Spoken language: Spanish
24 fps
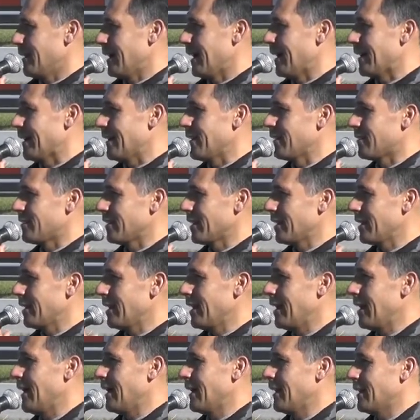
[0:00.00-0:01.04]

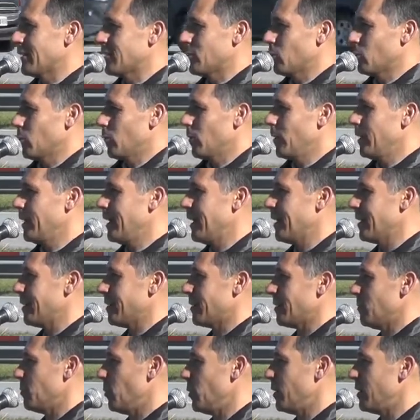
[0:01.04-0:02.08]
agradecerle a las
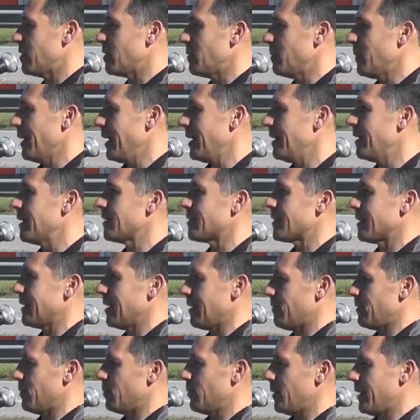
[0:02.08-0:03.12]
autoridades municipales en
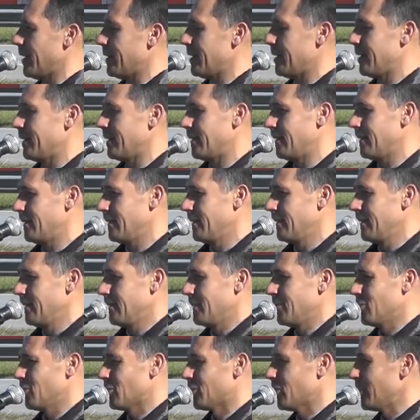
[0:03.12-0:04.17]
la figura de
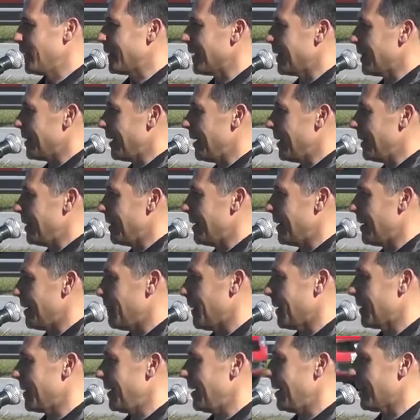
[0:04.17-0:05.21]
nuestro intendente
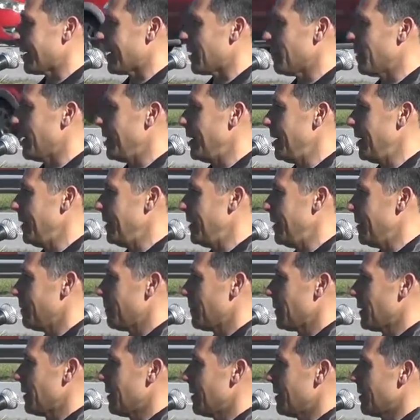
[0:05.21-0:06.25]
Matías Rapalini,
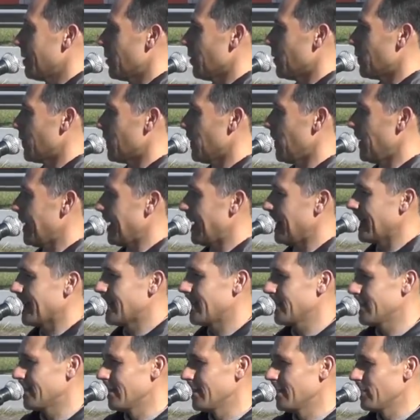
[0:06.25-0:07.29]
con toda la
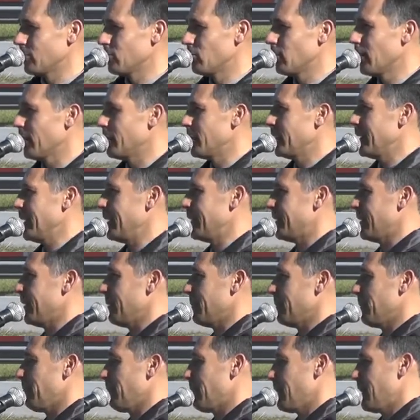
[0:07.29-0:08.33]
gente de su
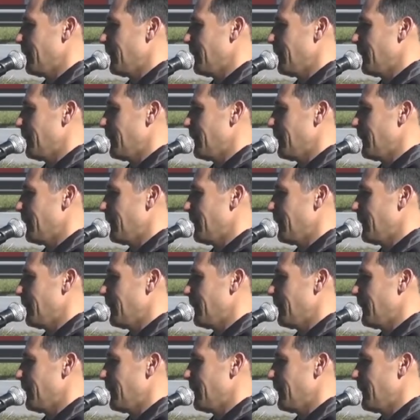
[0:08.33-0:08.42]
gabinete,